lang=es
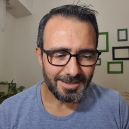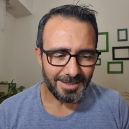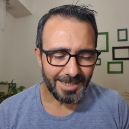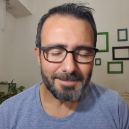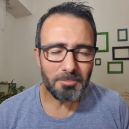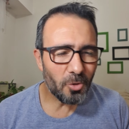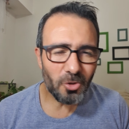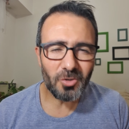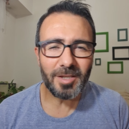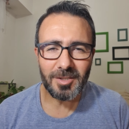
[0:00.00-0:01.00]
el
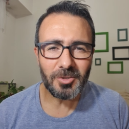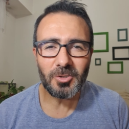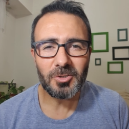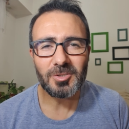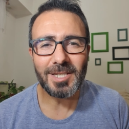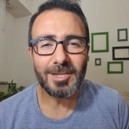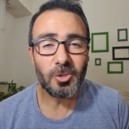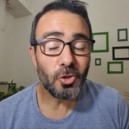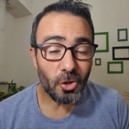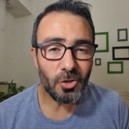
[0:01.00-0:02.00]
amor de Dios, el
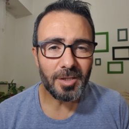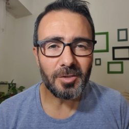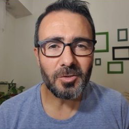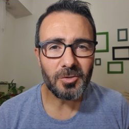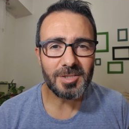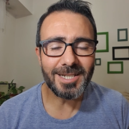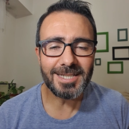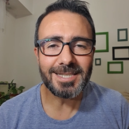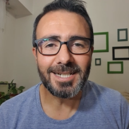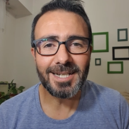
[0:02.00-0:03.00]
dolor de Dios al
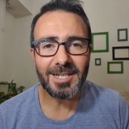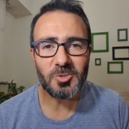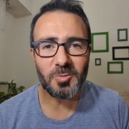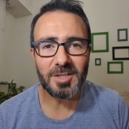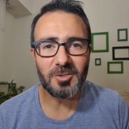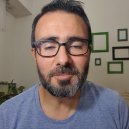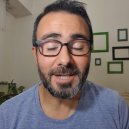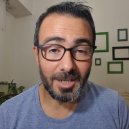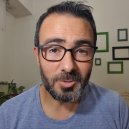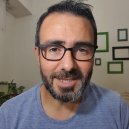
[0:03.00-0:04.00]
entregar a su Hijo
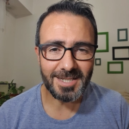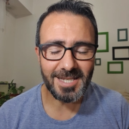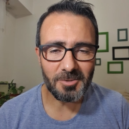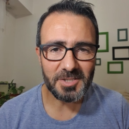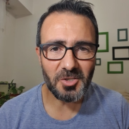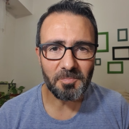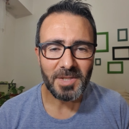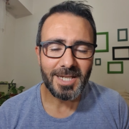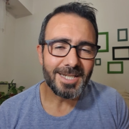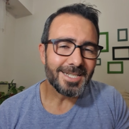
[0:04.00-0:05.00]
para nuestra salvación.
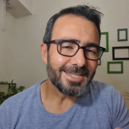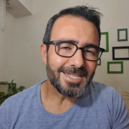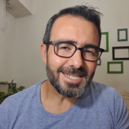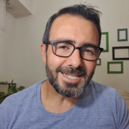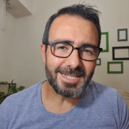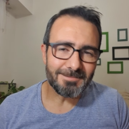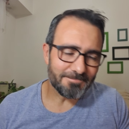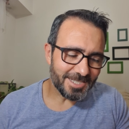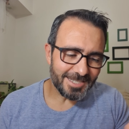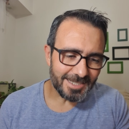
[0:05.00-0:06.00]
Dice,
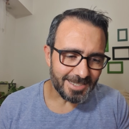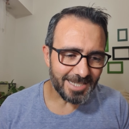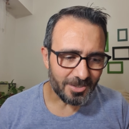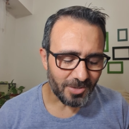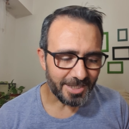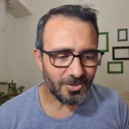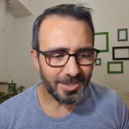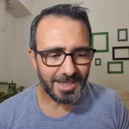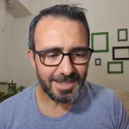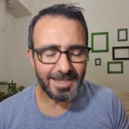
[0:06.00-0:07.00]
sintetizando la
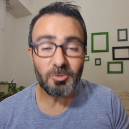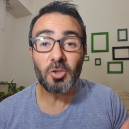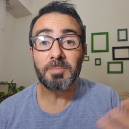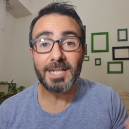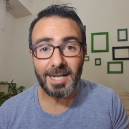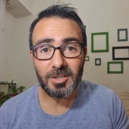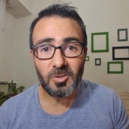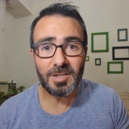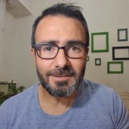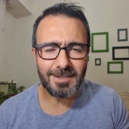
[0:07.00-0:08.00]
historia, que era un
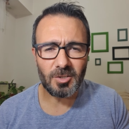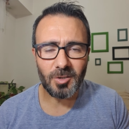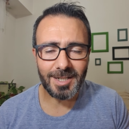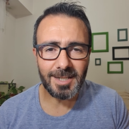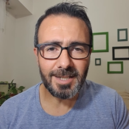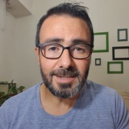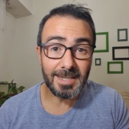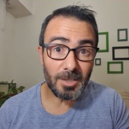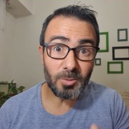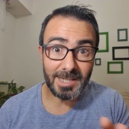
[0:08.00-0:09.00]
operario del ferrocarril que
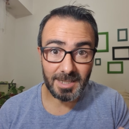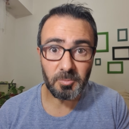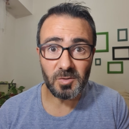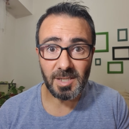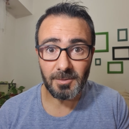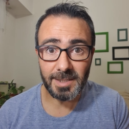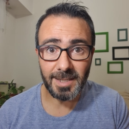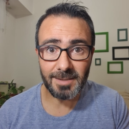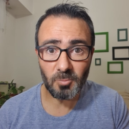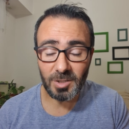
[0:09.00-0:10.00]
tenía una
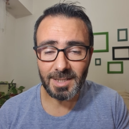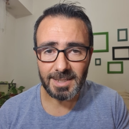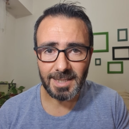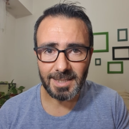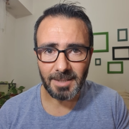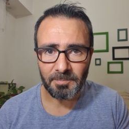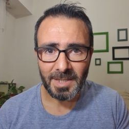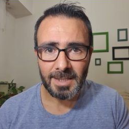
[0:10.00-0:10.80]
responsabilidad muy delicada,